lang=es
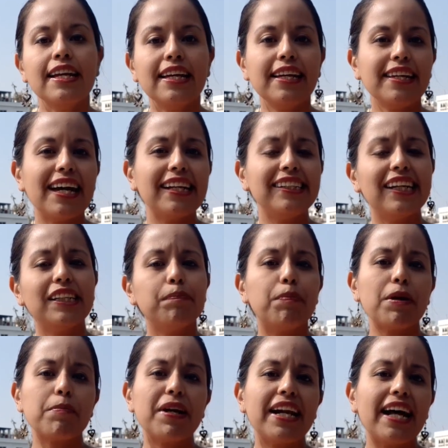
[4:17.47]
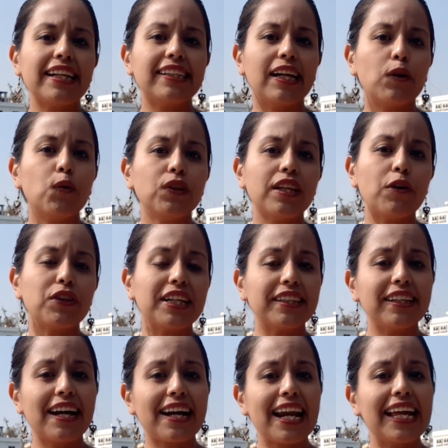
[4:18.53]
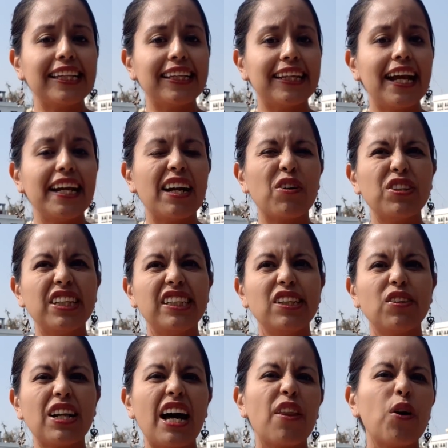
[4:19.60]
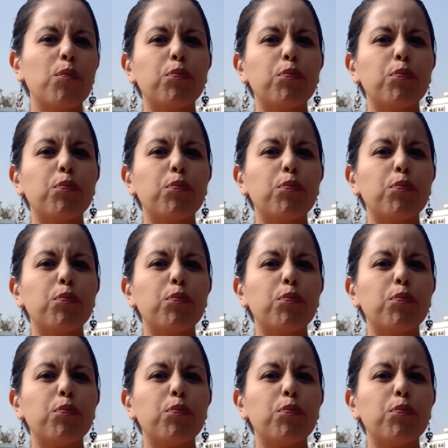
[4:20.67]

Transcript: Y ya si es primera, segunda o tercera clase de aire acondicionado,